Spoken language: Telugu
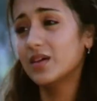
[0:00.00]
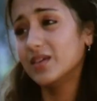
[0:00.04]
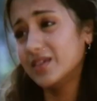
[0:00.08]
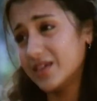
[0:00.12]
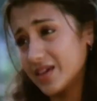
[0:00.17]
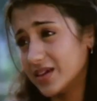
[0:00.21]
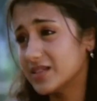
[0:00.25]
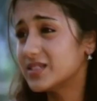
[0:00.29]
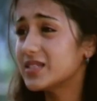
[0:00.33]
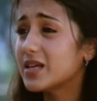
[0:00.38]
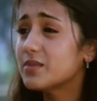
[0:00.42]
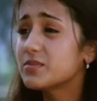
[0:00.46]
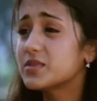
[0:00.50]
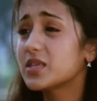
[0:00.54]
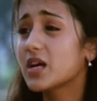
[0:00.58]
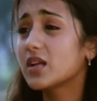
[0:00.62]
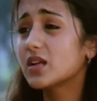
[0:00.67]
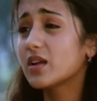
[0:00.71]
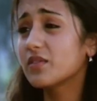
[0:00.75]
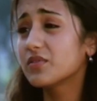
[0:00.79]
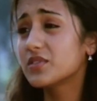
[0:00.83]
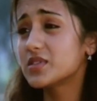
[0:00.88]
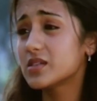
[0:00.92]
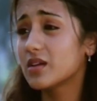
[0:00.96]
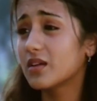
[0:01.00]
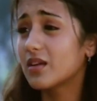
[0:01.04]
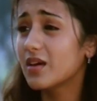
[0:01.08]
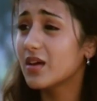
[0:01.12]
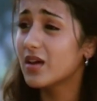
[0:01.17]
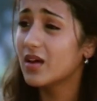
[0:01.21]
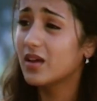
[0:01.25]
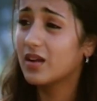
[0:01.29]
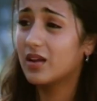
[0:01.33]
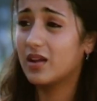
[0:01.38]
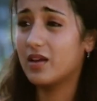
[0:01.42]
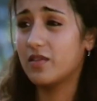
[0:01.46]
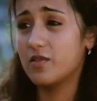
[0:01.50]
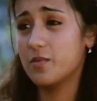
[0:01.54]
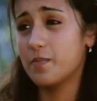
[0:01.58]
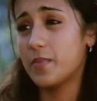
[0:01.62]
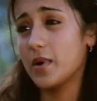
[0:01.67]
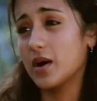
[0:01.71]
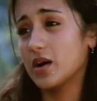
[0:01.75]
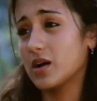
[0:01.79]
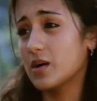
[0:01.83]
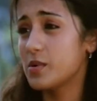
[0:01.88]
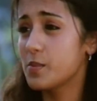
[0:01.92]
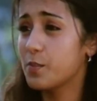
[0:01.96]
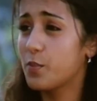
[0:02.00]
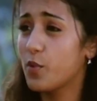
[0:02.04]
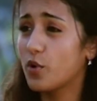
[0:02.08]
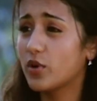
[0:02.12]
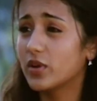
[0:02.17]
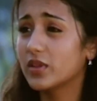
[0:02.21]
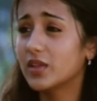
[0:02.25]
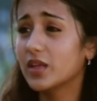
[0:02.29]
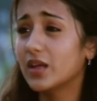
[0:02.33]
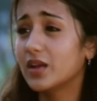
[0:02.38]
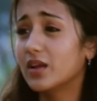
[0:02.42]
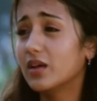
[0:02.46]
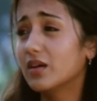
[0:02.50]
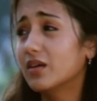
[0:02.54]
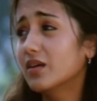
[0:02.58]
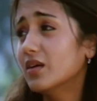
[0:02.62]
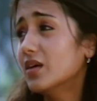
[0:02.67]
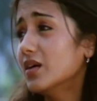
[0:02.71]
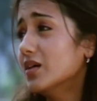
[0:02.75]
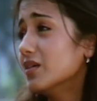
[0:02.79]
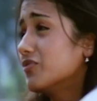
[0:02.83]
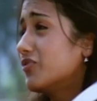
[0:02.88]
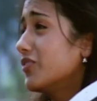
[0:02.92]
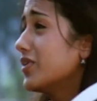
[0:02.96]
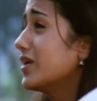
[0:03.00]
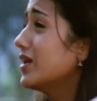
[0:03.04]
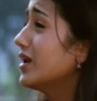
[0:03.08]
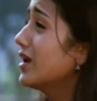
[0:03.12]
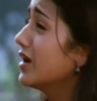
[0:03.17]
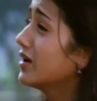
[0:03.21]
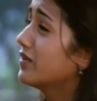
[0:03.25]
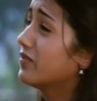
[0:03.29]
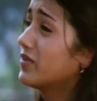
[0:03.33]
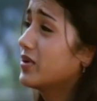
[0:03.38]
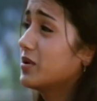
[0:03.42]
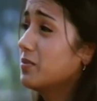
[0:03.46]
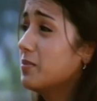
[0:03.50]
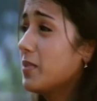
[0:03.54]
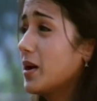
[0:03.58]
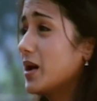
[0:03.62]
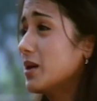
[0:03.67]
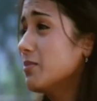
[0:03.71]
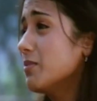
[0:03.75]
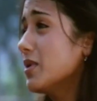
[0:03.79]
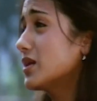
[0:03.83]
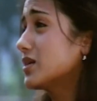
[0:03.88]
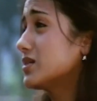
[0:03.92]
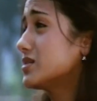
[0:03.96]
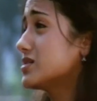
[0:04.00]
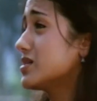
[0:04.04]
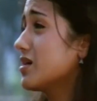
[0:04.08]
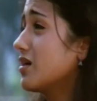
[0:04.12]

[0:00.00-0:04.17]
ఎగ్జామ్ స్టార్ట్ అవుతాయి సార్ నేను అది చూడకుండా వెళ్ళనే లేదు సార్ ఫెయిల్ అవుతానని భయంగా